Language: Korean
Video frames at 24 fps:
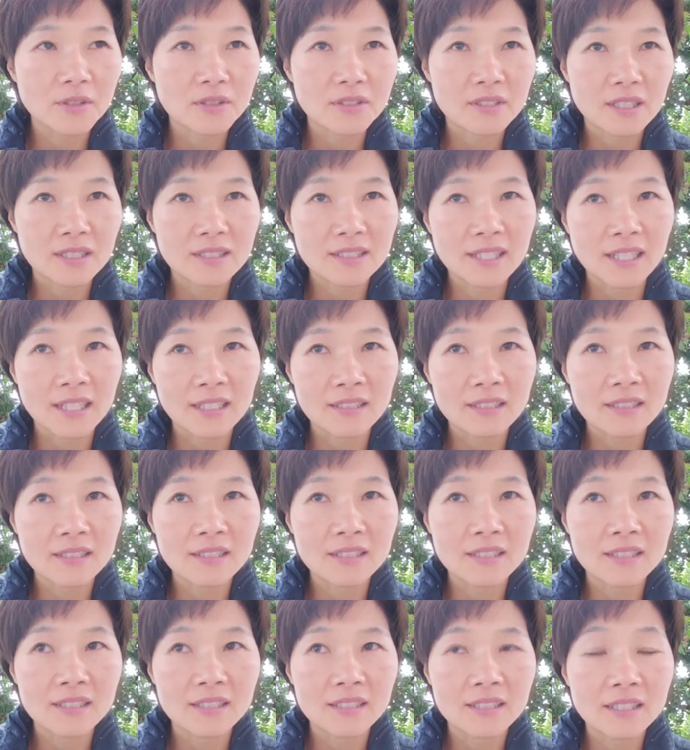이제 장기
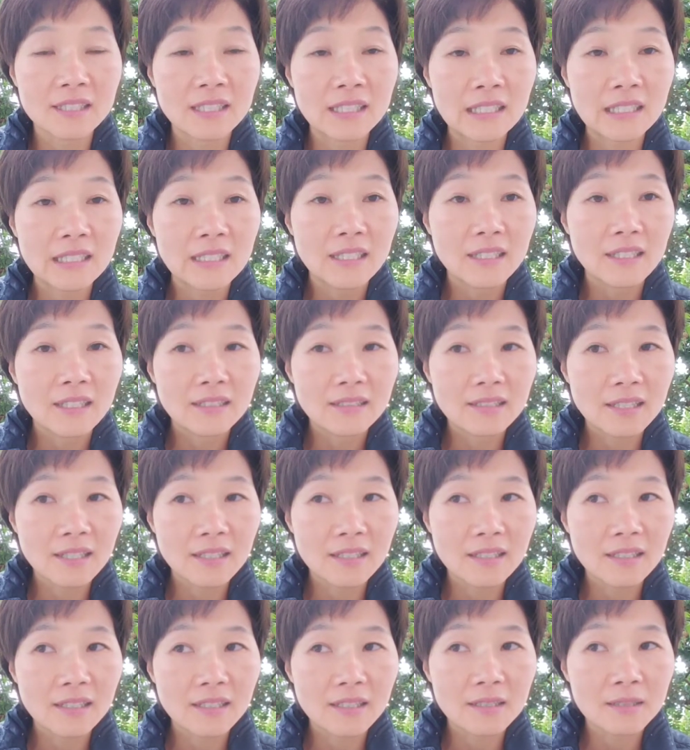기증이
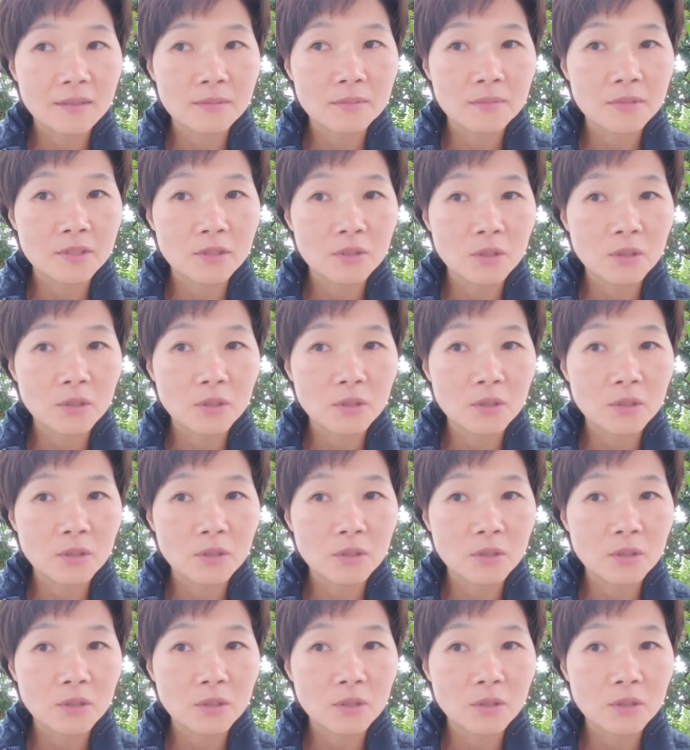사람을